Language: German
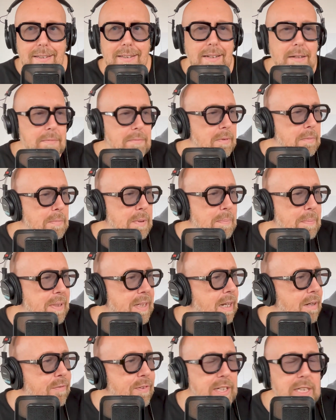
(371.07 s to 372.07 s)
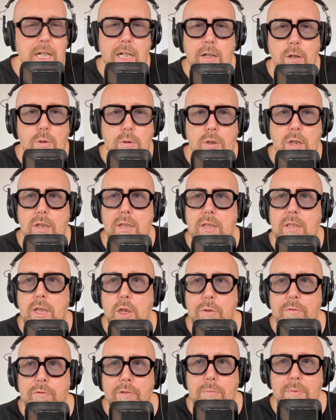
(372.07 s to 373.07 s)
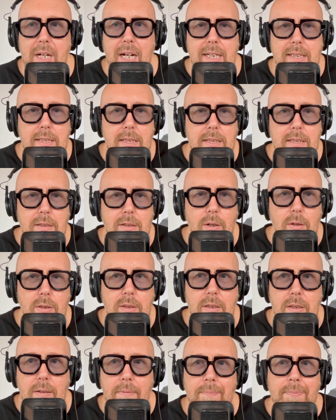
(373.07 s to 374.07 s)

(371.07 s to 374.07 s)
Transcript: äh, damit man dann feststellt, oh, das ist ja schon vom 30.09.